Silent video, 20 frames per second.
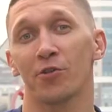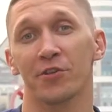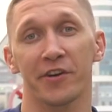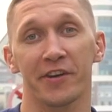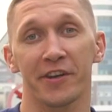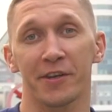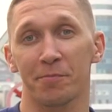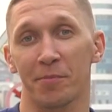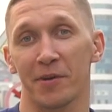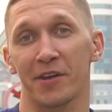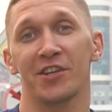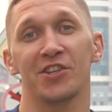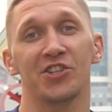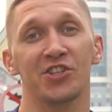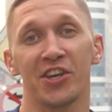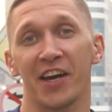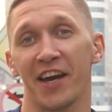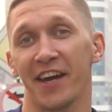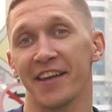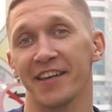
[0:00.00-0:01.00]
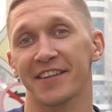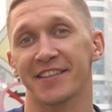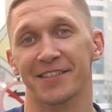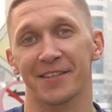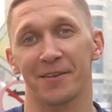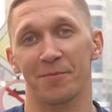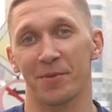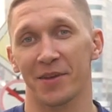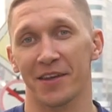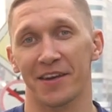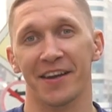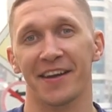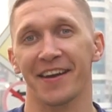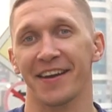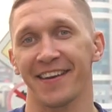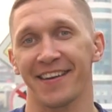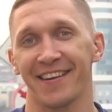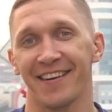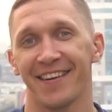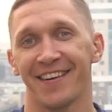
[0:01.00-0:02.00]
Он говорит, приезжай,
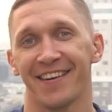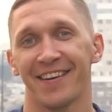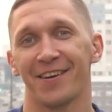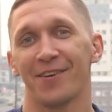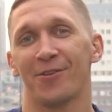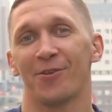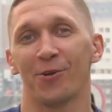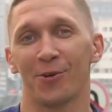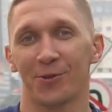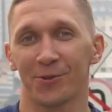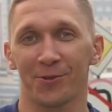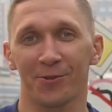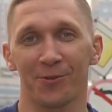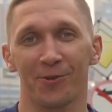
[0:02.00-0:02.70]
забирай он